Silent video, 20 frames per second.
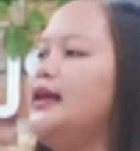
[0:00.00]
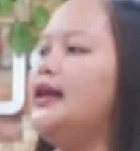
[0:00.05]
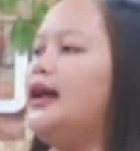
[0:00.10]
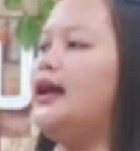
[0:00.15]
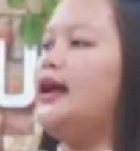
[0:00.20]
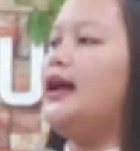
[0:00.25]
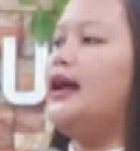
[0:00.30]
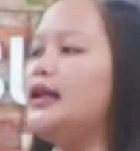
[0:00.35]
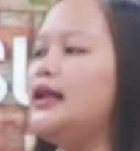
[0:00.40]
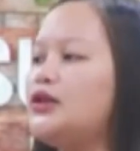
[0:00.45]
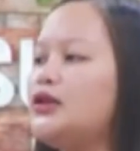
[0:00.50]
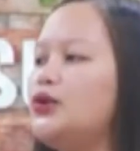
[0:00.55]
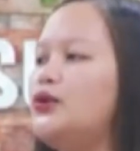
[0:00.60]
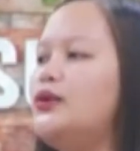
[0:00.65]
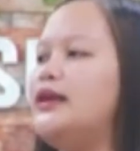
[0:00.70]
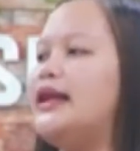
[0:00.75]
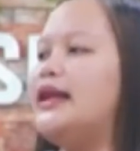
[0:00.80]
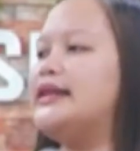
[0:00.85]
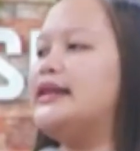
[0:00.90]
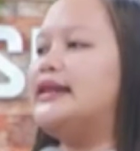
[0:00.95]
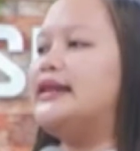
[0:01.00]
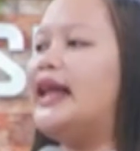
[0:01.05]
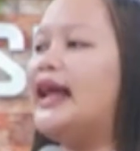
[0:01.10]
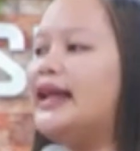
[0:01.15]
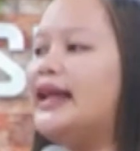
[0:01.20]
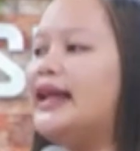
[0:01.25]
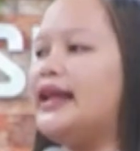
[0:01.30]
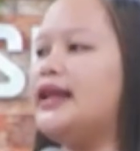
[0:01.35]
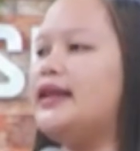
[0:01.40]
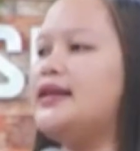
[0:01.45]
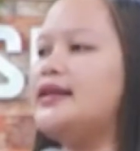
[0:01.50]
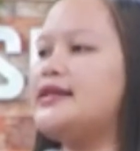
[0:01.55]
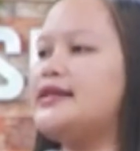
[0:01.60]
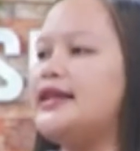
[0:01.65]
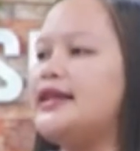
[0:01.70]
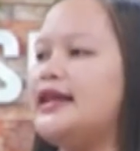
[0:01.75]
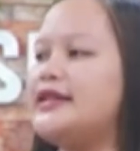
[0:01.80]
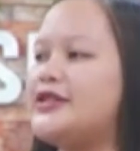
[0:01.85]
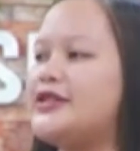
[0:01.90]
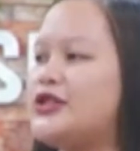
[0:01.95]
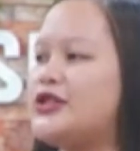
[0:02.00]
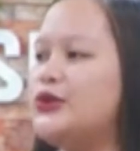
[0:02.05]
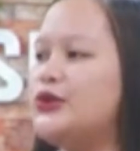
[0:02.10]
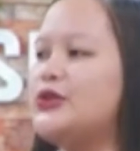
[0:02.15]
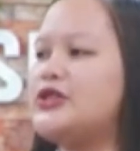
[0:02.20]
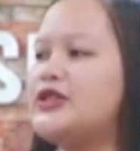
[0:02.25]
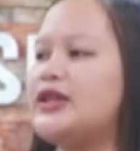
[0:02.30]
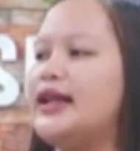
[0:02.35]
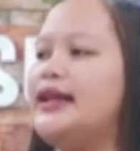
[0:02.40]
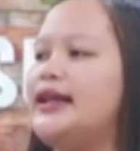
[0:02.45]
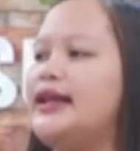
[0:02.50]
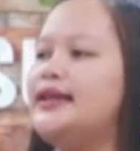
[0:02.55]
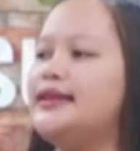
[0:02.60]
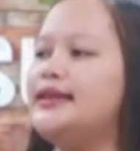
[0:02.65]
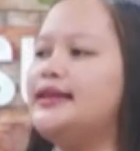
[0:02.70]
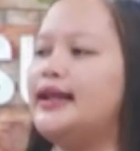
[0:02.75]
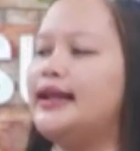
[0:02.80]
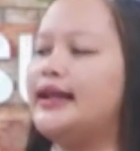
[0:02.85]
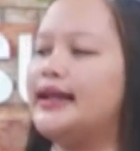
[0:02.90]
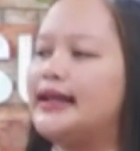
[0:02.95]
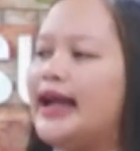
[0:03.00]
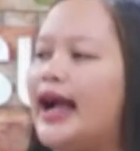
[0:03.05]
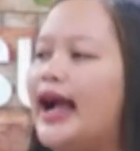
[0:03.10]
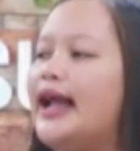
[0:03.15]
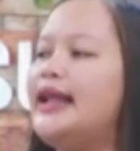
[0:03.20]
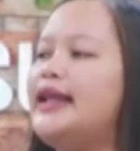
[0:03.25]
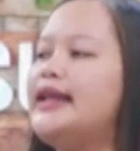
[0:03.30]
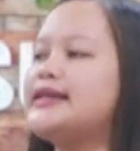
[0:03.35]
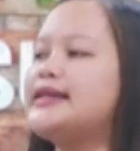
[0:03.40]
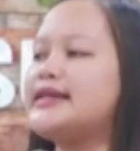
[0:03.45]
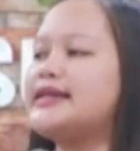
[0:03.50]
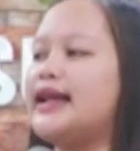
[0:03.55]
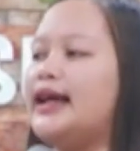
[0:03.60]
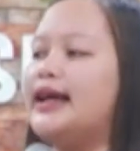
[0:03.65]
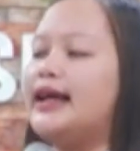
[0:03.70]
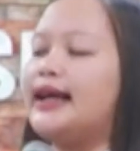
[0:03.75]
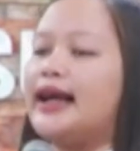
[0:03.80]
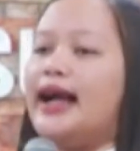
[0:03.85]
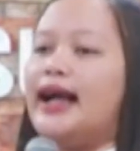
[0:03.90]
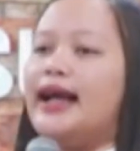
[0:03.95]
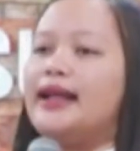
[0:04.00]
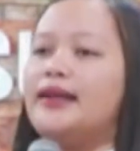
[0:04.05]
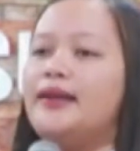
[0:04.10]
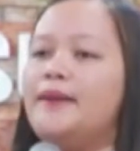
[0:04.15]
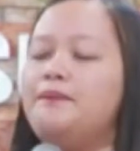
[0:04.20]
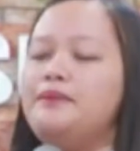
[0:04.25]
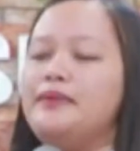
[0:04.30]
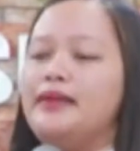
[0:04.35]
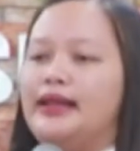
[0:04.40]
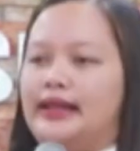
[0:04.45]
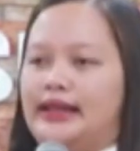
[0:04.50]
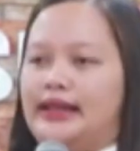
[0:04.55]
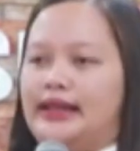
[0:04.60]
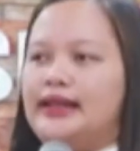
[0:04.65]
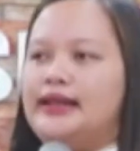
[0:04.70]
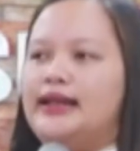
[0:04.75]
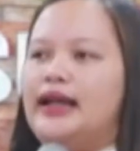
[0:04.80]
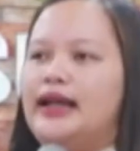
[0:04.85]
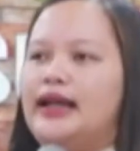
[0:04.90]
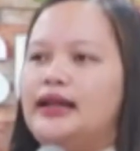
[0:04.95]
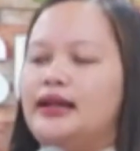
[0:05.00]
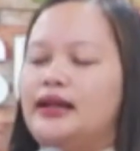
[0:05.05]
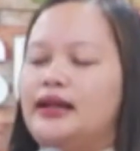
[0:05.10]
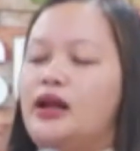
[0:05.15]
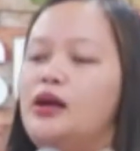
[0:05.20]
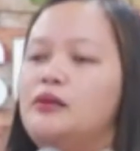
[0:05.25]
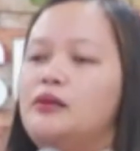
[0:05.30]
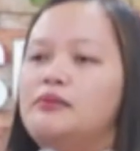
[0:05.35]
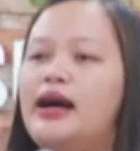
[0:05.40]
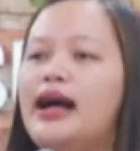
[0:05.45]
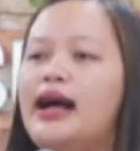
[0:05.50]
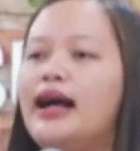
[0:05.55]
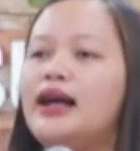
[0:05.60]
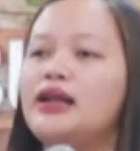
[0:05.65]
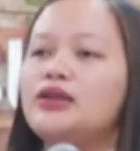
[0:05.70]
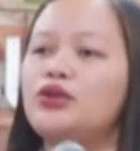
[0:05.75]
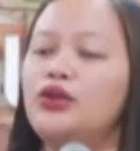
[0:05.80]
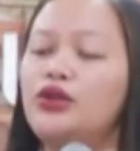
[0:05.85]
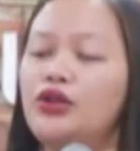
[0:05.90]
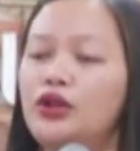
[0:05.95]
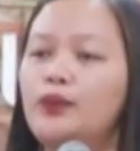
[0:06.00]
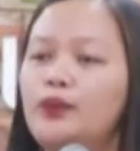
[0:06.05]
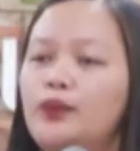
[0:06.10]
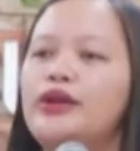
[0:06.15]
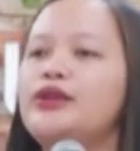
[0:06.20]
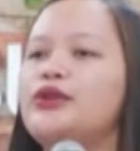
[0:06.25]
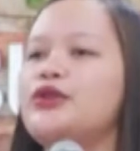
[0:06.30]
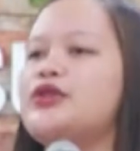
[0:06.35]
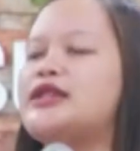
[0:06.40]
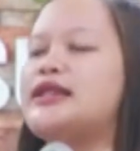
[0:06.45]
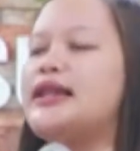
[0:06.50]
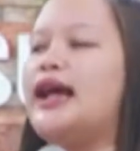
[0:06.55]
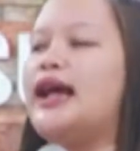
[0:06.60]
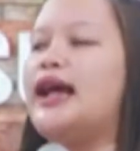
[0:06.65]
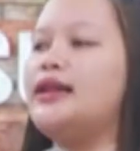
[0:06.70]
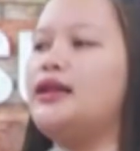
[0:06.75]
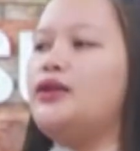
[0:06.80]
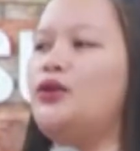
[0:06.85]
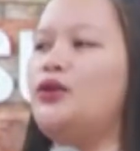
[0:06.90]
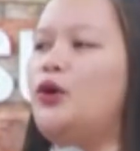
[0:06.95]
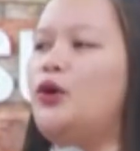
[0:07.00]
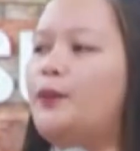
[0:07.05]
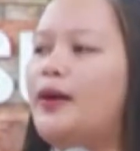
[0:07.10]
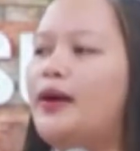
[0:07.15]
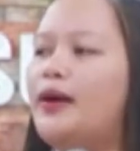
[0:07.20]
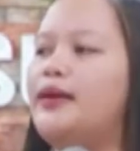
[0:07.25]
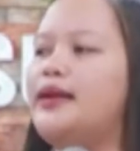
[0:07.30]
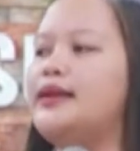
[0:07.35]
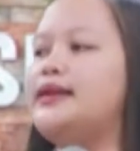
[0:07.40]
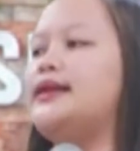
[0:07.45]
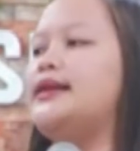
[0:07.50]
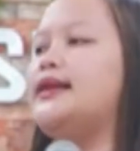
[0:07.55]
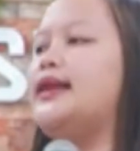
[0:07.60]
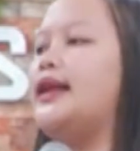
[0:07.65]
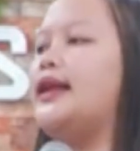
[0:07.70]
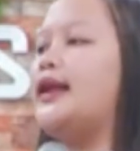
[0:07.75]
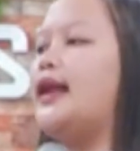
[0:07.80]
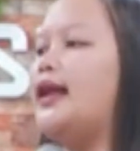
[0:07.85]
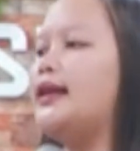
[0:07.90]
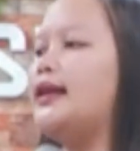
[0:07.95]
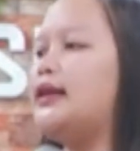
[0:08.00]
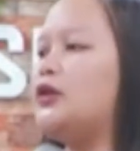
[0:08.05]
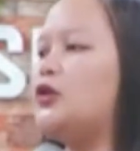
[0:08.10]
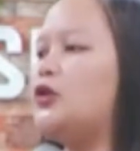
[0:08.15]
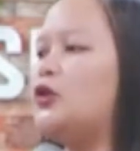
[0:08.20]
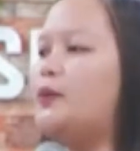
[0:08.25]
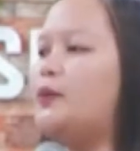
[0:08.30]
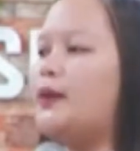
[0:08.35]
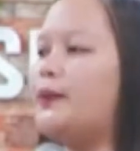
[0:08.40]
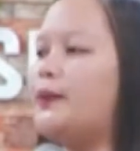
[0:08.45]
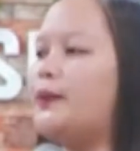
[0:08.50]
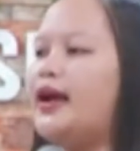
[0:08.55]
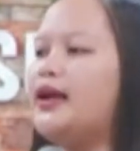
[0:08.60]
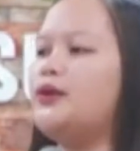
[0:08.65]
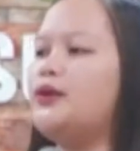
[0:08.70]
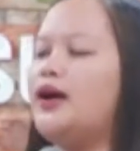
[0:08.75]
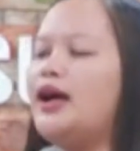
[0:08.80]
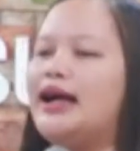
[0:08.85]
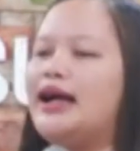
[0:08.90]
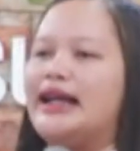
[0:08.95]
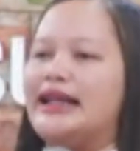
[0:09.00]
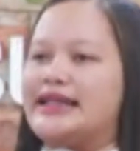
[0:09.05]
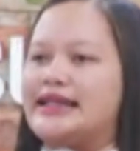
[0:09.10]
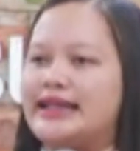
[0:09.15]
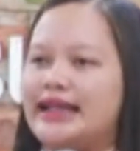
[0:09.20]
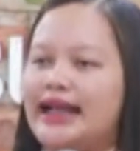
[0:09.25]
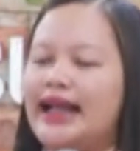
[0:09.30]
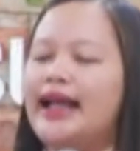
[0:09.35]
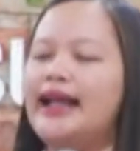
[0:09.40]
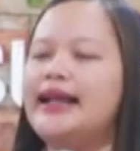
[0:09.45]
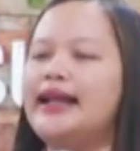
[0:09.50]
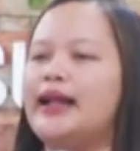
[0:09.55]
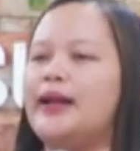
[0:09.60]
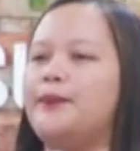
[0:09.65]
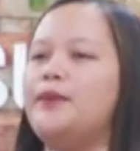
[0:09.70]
Di tulad natin, si Jesus ay hindi nanggaling sangkan ni Adan. Makakatulong po ito sa atin upang maintindihan natin kung paano ang kasalanan